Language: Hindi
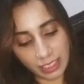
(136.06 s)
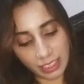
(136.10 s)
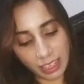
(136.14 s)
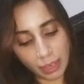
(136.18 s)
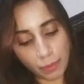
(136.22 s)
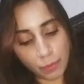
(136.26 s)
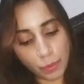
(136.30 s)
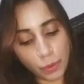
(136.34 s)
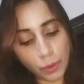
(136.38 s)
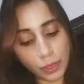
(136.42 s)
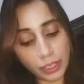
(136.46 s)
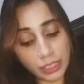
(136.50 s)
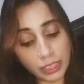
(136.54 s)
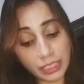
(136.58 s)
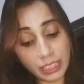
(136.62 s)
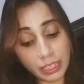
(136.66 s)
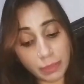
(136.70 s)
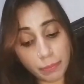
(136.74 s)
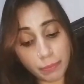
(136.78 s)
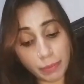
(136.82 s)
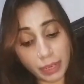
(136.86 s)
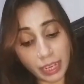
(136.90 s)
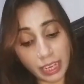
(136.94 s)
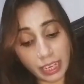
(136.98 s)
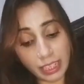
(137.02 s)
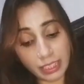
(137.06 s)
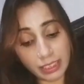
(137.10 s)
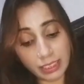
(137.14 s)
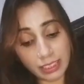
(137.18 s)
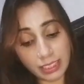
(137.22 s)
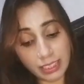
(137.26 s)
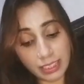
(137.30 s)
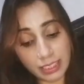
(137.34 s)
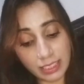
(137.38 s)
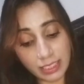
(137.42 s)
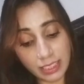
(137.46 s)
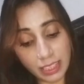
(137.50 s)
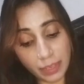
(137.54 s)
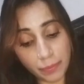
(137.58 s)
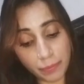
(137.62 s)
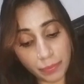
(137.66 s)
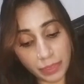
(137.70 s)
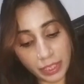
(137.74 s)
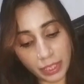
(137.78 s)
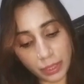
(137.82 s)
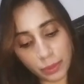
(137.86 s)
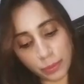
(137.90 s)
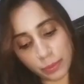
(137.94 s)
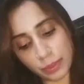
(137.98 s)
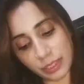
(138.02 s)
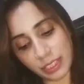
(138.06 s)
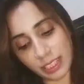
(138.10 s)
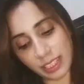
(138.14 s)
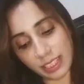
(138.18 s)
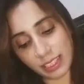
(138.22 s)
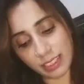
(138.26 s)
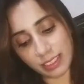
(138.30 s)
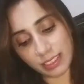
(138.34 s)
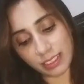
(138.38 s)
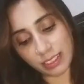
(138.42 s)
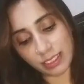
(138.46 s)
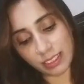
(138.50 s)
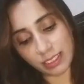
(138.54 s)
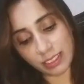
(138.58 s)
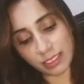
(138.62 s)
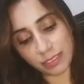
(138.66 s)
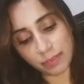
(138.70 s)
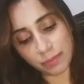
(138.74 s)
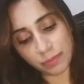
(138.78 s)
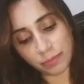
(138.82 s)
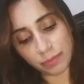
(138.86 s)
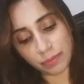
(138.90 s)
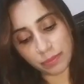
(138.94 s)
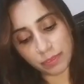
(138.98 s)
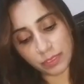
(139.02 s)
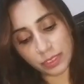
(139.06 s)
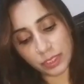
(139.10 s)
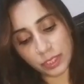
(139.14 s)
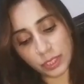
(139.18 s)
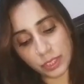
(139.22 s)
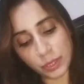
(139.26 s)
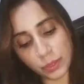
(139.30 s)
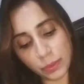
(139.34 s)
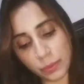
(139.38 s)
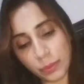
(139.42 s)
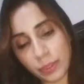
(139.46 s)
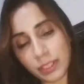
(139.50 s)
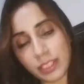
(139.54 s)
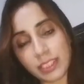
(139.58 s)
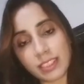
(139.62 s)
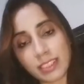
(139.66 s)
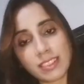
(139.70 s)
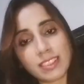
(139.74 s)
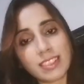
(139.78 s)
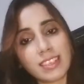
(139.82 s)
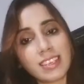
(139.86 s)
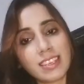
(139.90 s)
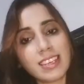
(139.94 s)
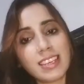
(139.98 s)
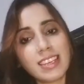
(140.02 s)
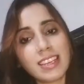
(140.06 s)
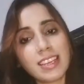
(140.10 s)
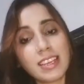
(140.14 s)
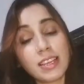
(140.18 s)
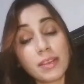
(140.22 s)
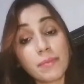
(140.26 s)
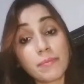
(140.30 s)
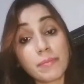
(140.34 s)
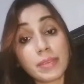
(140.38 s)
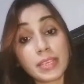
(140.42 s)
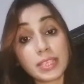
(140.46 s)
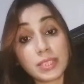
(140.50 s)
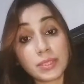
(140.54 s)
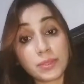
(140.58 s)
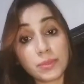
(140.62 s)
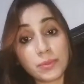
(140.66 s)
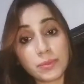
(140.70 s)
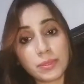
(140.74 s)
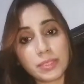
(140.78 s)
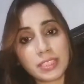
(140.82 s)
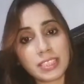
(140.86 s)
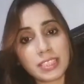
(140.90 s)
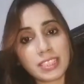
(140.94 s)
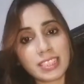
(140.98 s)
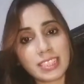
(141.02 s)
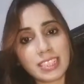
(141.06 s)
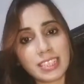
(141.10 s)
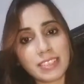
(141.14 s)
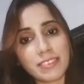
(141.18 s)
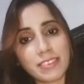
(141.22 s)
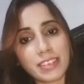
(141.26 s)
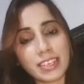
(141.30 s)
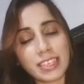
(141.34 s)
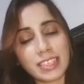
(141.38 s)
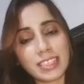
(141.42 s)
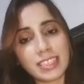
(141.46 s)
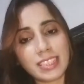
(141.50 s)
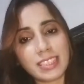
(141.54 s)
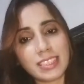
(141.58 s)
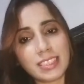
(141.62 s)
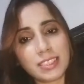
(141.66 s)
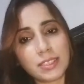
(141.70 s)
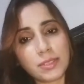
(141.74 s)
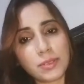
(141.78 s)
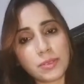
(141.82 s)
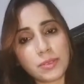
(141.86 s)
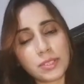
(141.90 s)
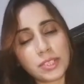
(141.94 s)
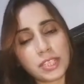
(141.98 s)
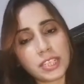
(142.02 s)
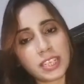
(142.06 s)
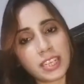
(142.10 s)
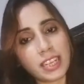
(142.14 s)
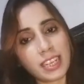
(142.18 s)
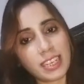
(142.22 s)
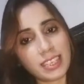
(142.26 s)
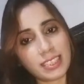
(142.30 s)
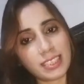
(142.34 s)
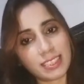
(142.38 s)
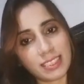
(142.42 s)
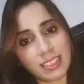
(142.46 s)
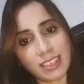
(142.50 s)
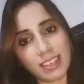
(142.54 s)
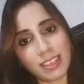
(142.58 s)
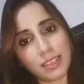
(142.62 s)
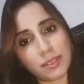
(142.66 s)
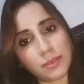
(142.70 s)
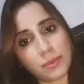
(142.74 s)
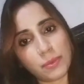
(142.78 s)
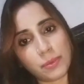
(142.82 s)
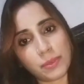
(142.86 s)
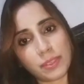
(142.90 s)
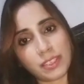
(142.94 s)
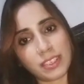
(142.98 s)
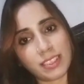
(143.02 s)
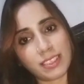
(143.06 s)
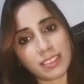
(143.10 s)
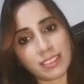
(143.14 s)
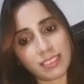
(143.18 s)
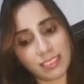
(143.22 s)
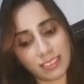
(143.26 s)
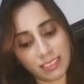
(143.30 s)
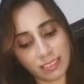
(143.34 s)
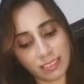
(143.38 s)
क्या बहुत दिन बाद किसी अपने को देख कर छू कर महसूस करने वाली खुशी का इजहार होगा